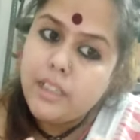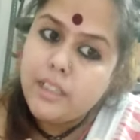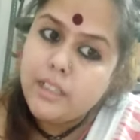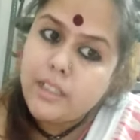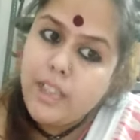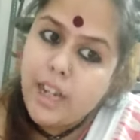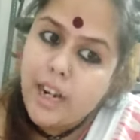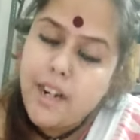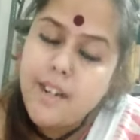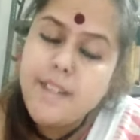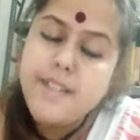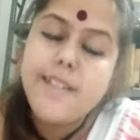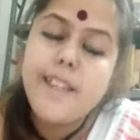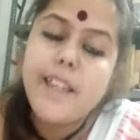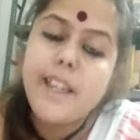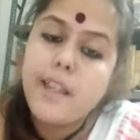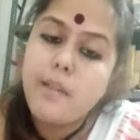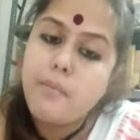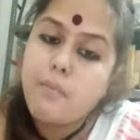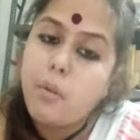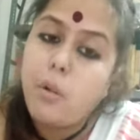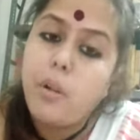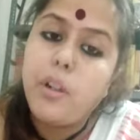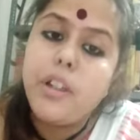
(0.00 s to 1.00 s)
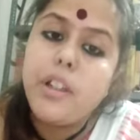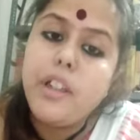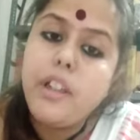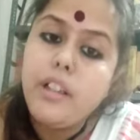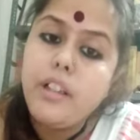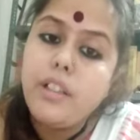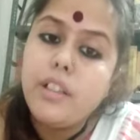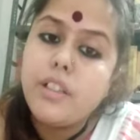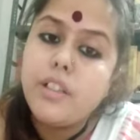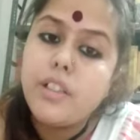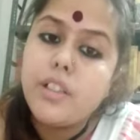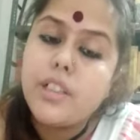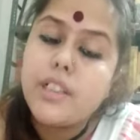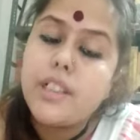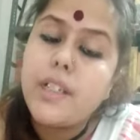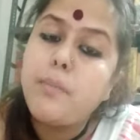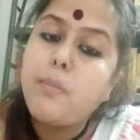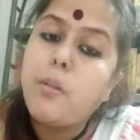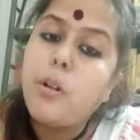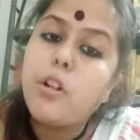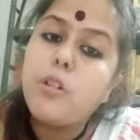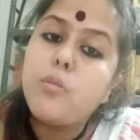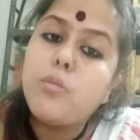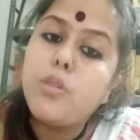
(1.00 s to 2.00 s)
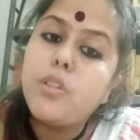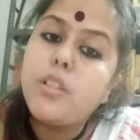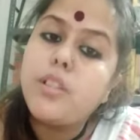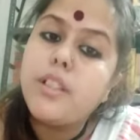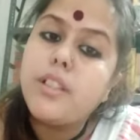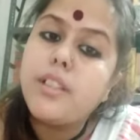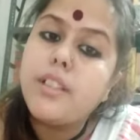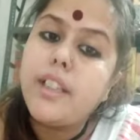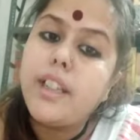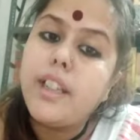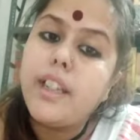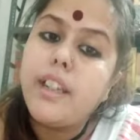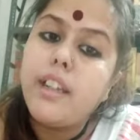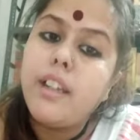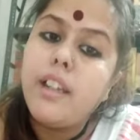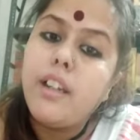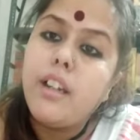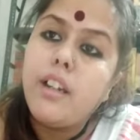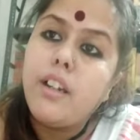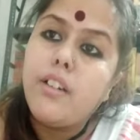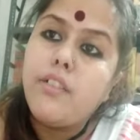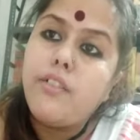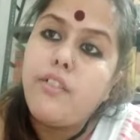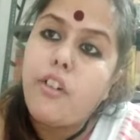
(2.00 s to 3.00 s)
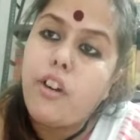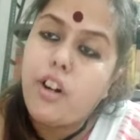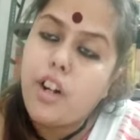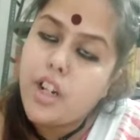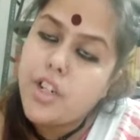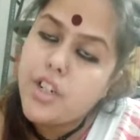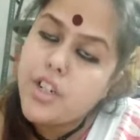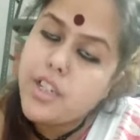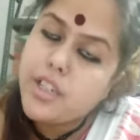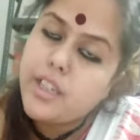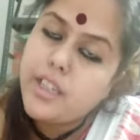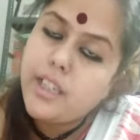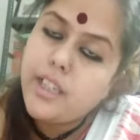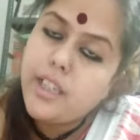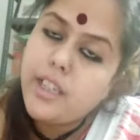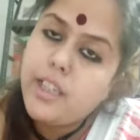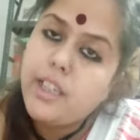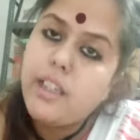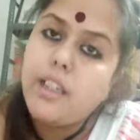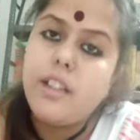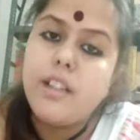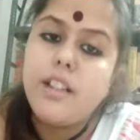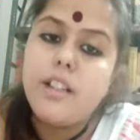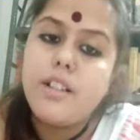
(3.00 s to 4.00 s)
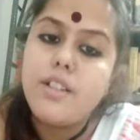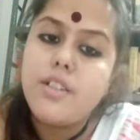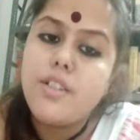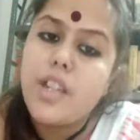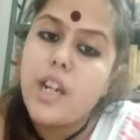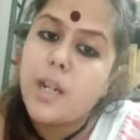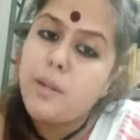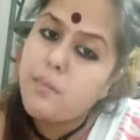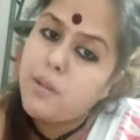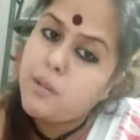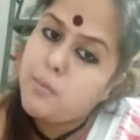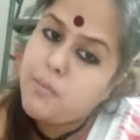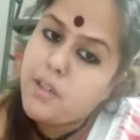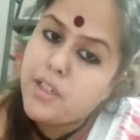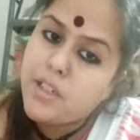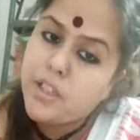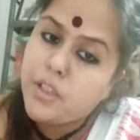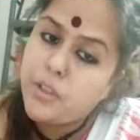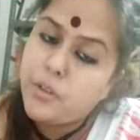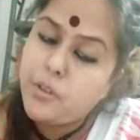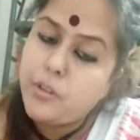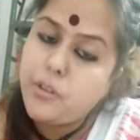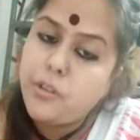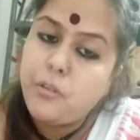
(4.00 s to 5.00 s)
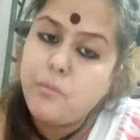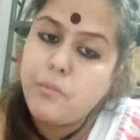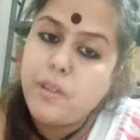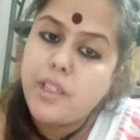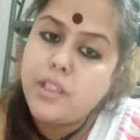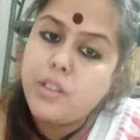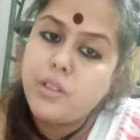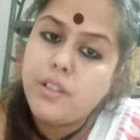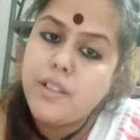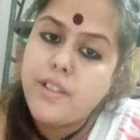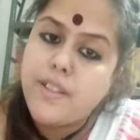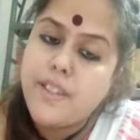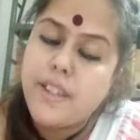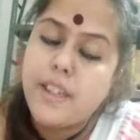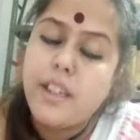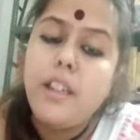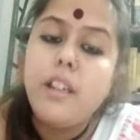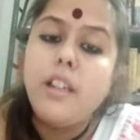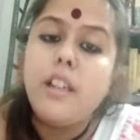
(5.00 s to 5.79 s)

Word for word: তার যেই বই সেটা পরবর্তীতে ফরাসিতে জার্মান ভাষাতেও অনুবাদ হয়েছে